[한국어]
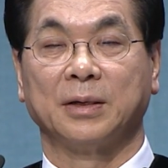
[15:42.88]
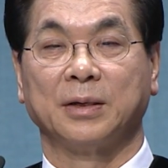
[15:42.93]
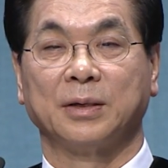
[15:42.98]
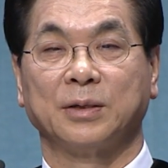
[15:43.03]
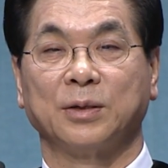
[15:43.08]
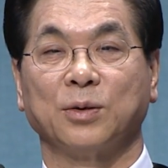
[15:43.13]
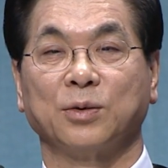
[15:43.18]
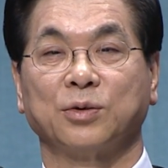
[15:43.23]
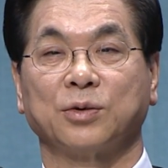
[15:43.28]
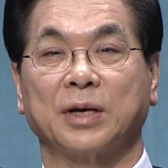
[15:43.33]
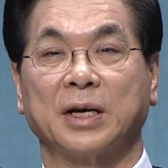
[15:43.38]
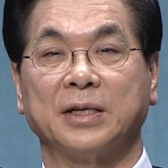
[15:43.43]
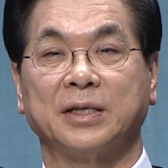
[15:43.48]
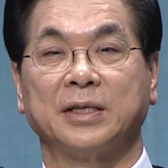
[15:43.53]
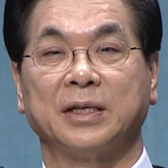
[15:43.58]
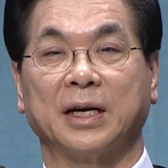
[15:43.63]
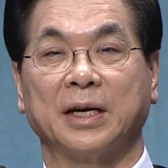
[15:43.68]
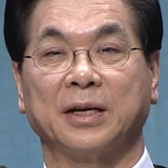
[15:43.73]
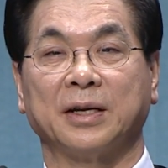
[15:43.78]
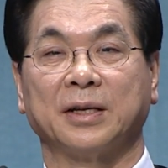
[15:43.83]
성숙한
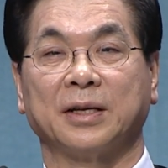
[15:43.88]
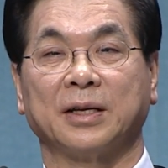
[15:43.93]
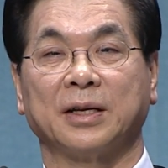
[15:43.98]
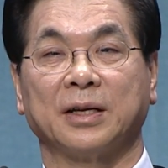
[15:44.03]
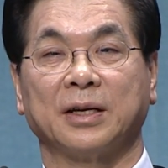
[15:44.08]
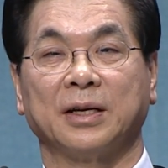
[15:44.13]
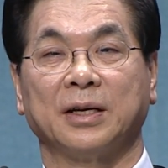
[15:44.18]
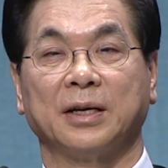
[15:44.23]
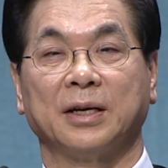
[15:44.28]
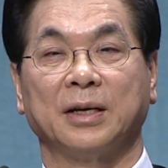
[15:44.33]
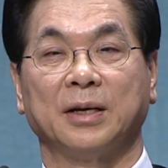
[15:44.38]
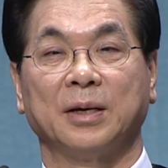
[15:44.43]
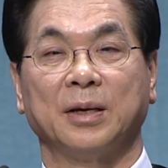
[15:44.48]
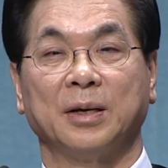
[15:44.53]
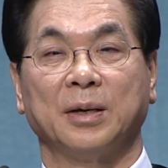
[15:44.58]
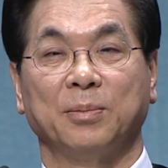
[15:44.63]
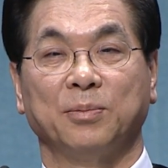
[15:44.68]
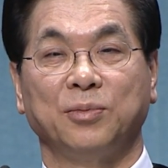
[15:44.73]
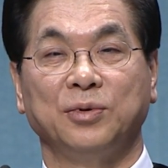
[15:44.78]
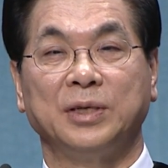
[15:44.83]
신앙에는
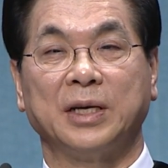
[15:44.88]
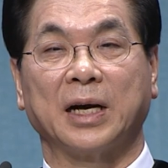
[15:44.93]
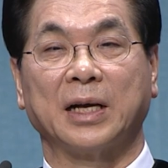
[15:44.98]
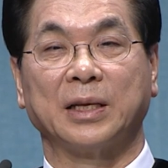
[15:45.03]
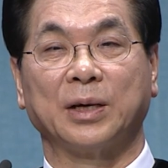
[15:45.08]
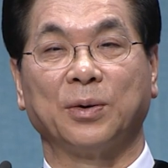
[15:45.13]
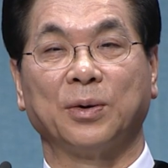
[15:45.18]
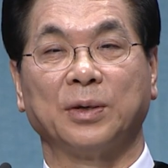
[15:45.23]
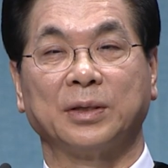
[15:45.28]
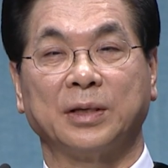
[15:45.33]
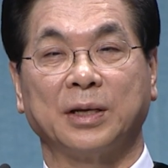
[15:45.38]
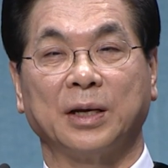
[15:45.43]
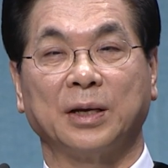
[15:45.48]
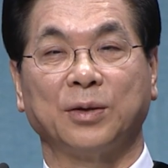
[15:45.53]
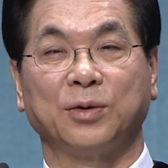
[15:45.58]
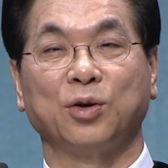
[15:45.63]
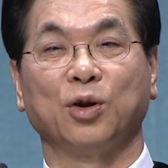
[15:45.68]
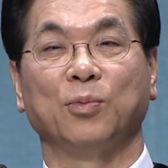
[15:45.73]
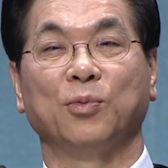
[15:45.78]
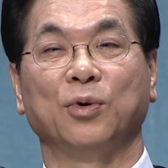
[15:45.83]
문제가 다가올 때
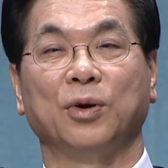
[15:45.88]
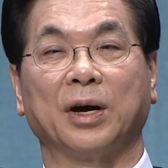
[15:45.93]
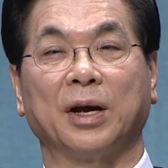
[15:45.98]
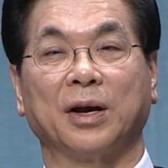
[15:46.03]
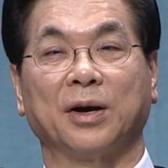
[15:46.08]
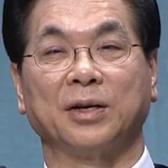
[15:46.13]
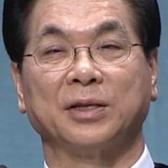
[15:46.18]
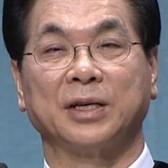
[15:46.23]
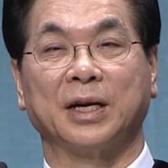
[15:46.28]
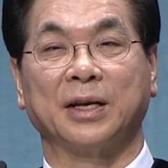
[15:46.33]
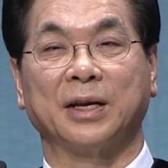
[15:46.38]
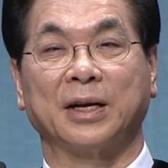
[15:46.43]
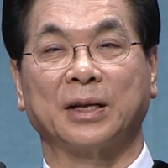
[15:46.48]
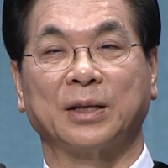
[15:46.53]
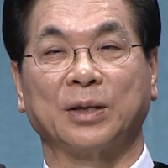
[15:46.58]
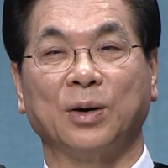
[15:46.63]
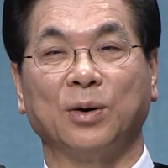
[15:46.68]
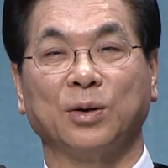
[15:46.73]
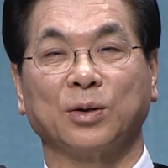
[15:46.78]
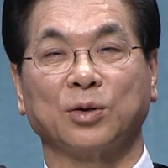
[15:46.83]
뒤로 물러가는 것이 아니라
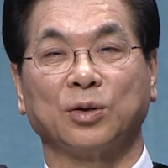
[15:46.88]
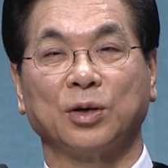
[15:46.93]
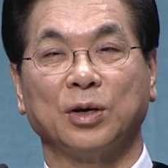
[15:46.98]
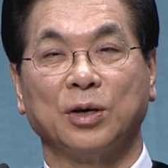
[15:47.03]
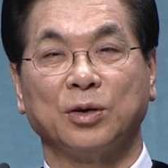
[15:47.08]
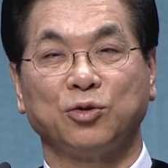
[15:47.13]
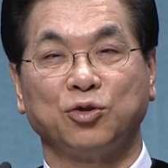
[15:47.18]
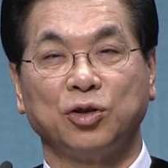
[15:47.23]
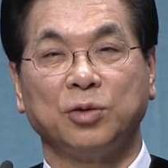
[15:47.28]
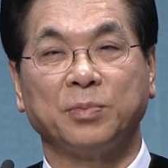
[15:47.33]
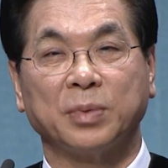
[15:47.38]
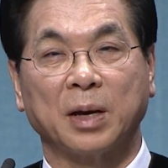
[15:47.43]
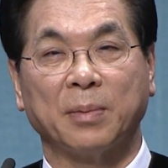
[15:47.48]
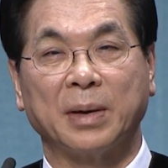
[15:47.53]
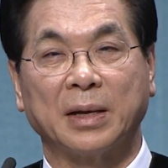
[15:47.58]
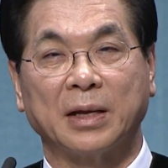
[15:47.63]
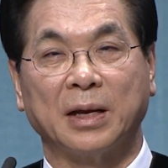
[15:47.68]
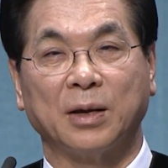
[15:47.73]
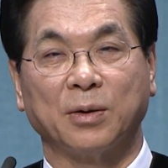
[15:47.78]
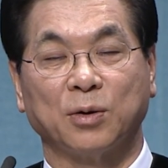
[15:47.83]
더욱 주님께
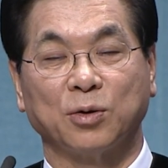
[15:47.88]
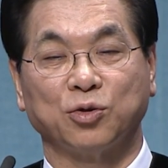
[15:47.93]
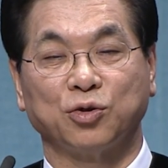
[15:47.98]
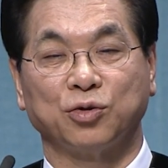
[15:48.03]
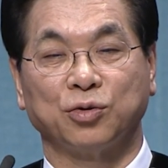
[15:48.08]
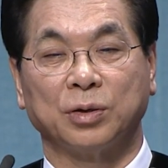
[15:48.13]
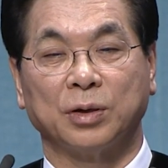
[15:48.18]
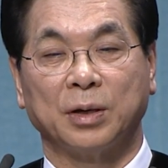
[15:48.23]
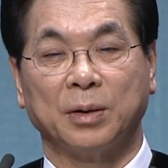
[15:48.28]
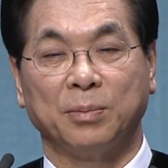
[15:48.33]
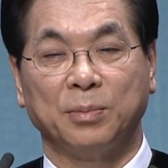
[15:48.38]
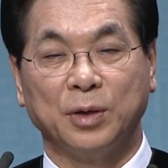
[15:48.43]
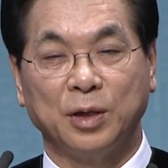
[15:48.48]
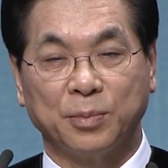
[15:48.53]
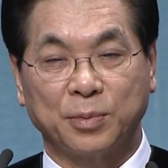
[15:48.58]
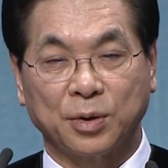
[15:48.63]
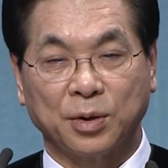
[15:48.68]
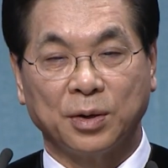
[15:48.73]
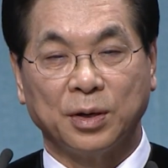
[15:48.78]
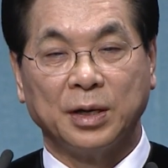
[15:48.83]
매달리고
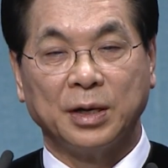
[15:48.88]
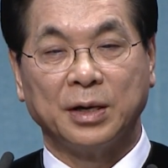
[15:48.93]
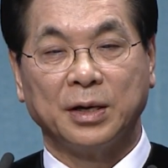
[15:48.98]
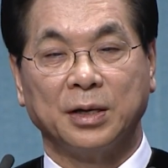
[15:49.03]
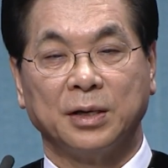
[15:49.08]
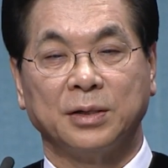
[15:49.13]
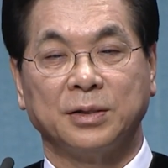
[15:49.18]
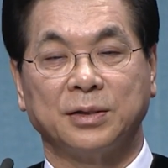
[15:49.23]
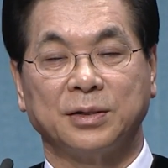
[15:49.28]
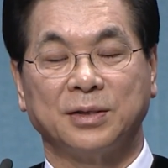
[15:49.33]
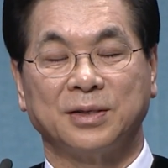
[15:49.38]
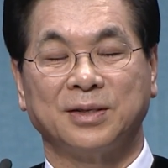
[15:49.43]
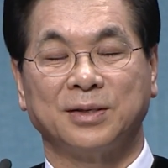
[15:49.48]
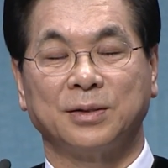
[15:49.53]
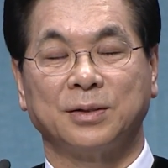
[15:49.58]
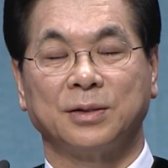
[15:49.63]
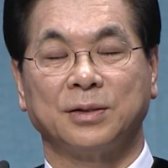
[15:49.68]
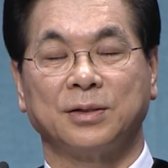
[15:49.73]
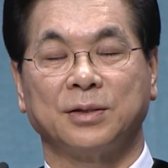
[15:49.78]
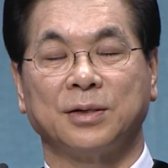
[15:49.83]
믿음으로
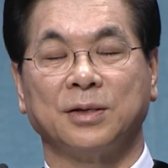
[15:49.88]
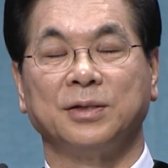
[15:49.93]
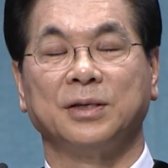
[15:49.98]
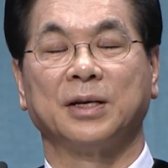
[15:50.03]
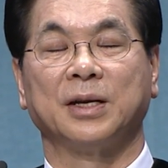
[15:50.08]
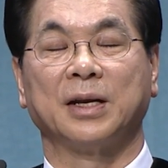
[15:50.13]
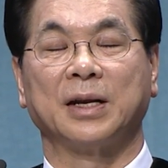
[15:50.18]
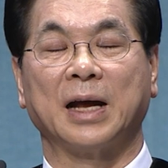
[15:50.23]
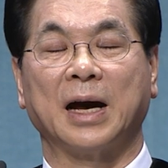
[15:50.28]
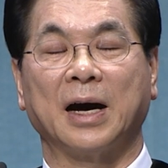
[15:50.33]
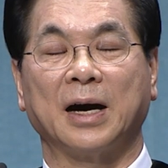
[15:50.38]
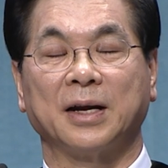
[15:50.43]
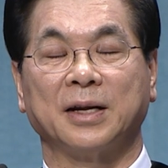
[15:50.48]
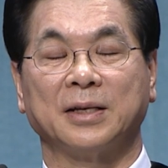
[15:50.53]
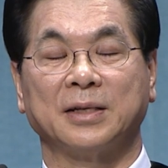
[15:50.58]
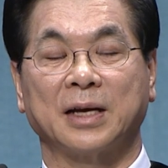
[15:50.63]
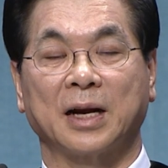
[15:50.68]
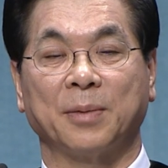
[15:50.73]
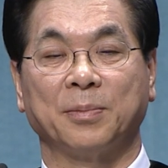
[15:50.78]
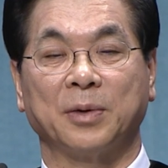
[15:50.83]
전쟁에 나가는
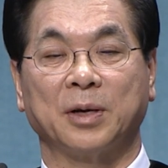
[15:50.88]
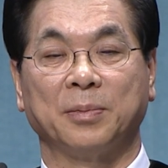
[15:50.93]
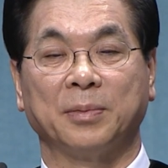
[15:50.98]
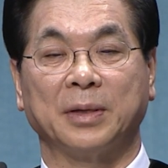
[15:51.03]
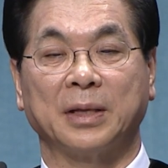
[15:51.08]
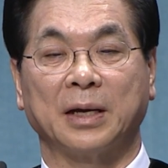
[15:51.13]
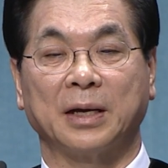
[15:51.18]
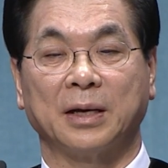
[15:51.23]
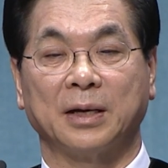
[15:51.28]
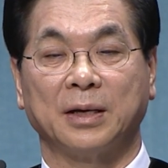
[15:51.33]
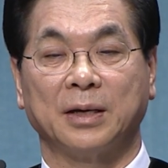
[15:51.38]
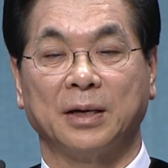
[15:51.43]
사람들입니다.